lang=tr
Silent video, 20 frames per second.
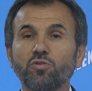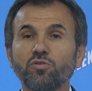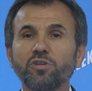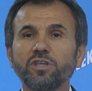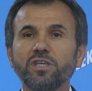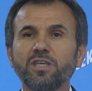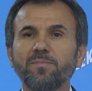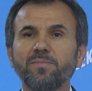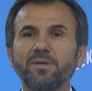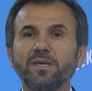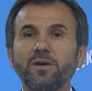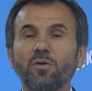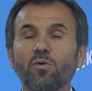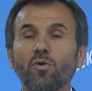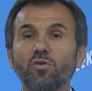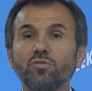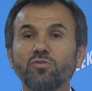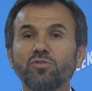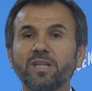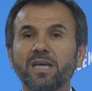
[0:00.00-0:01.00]
Bunun gibi
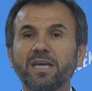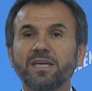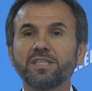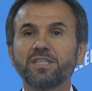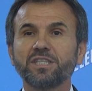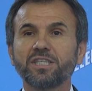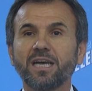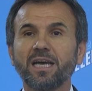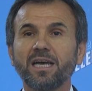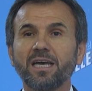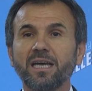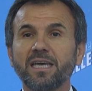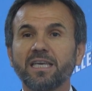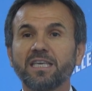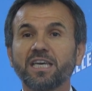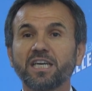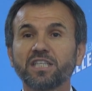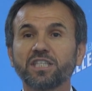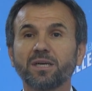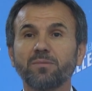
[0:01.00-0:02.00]
onlarca
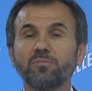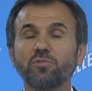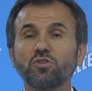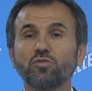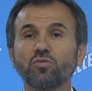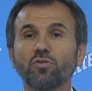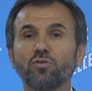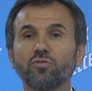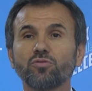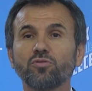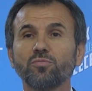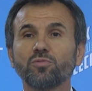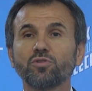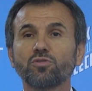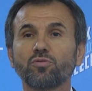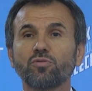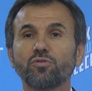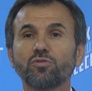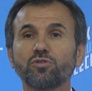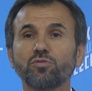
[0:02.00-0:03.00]
yaşamış
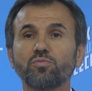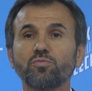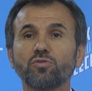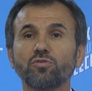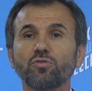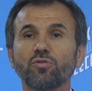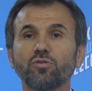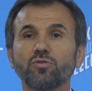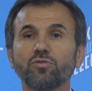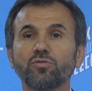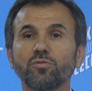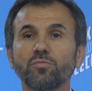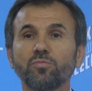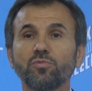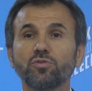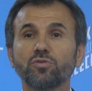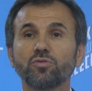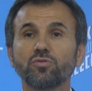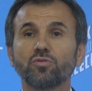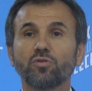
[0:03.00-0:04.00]
olduğumuz, konuşmuş
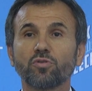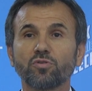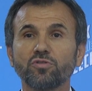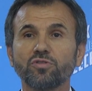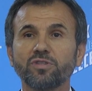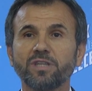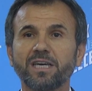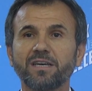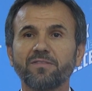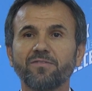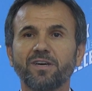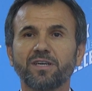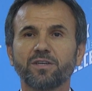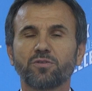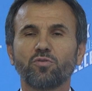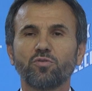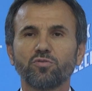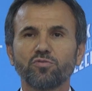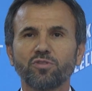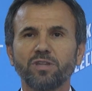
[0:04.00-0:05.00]
olduğumuz sorunlar
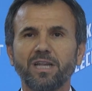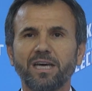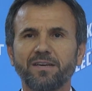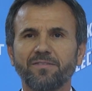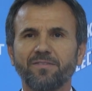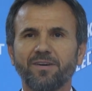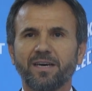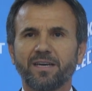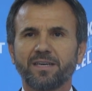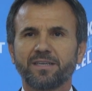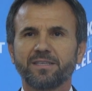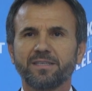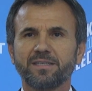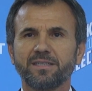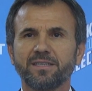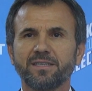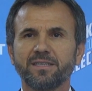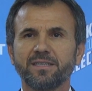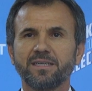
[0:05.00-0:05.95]
var, konular var.